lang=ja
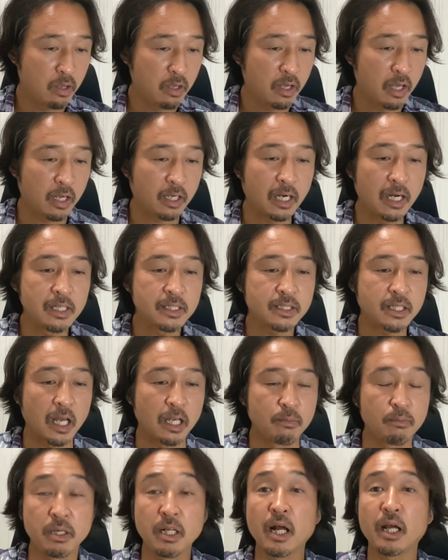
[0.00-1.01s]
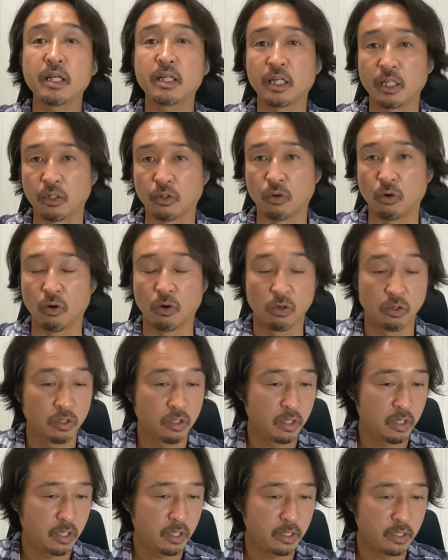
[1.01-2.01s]
え関西未来銀行、
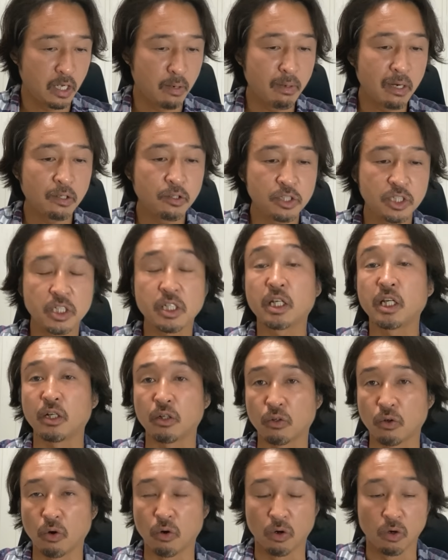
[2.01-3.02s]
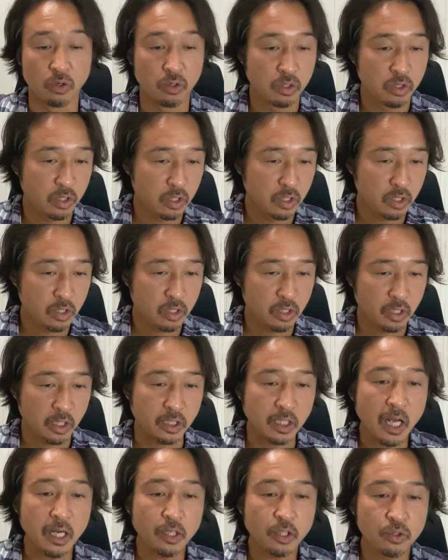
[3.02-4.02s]
山口銀行、
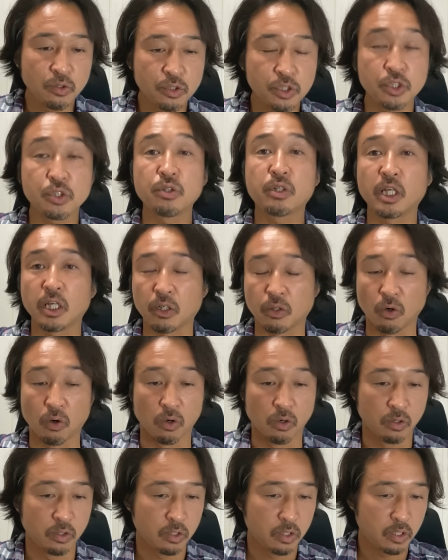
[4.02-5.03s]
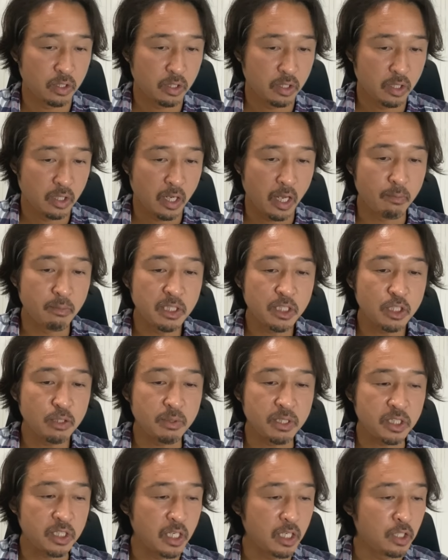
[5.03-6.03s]
北九州銀行、え三
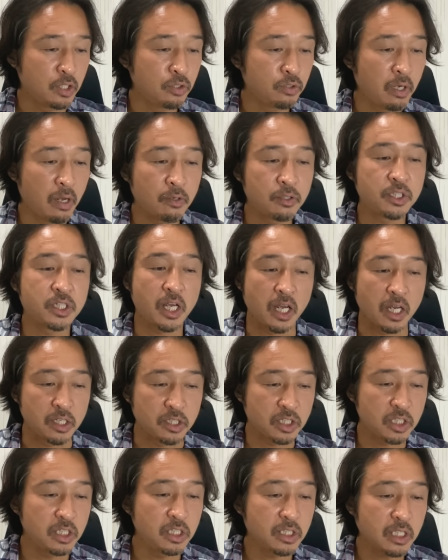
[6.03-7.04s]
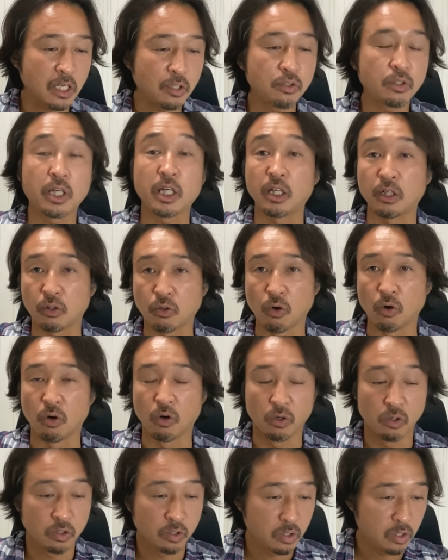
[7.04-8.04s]
菱 UFJ 信託銀
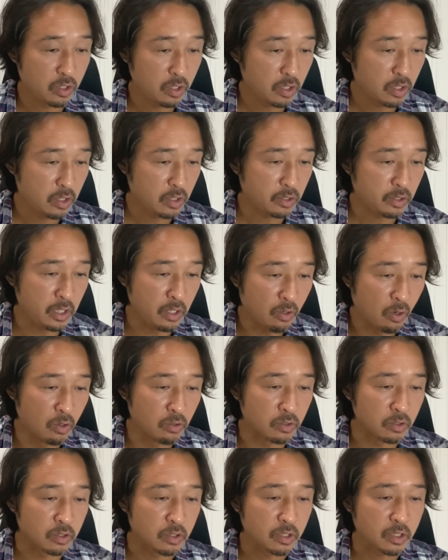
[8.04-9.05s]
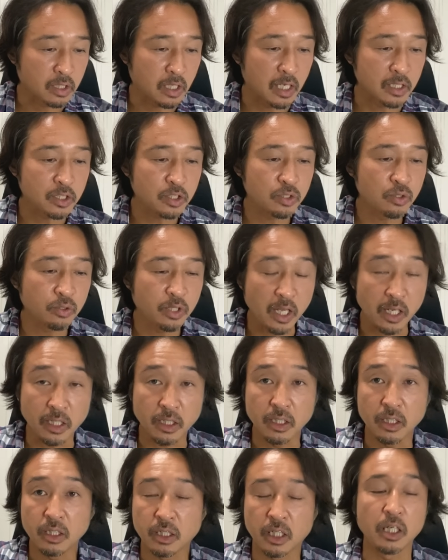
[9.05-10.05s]
行、日本
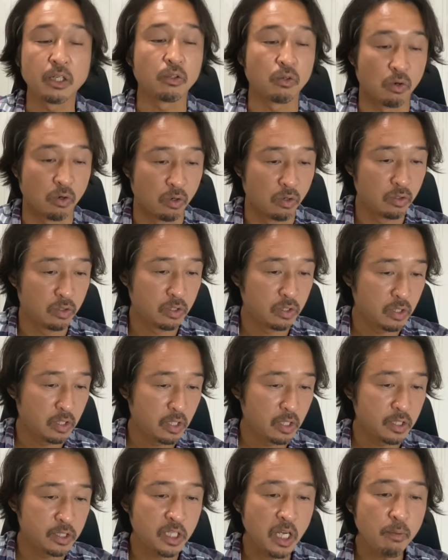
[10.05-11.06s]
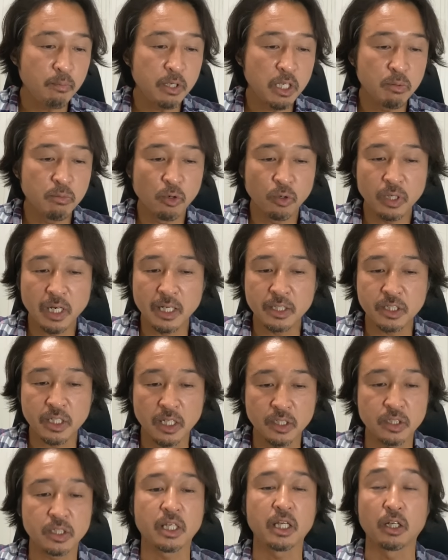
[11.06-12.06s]
カストデイ銀行、JP
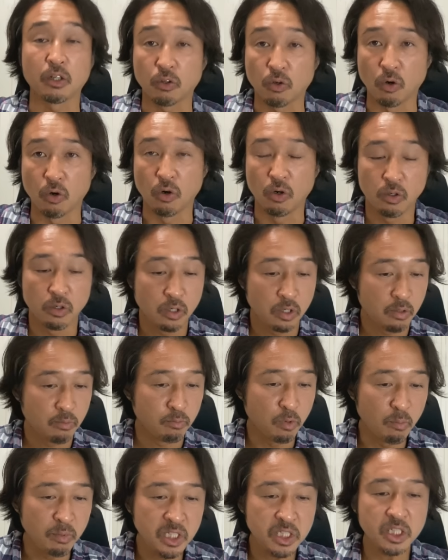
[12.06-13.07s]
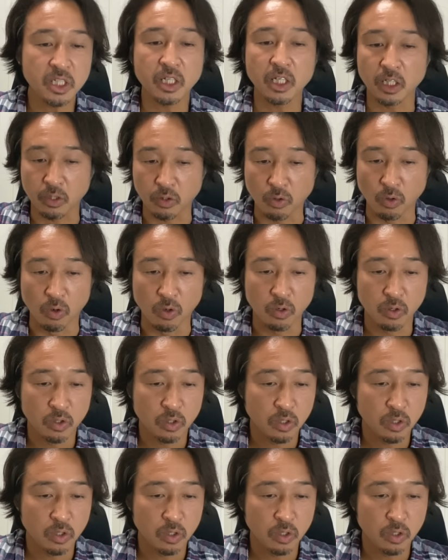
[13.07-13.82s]
モルガンチェイス銀行、もみじ銀行、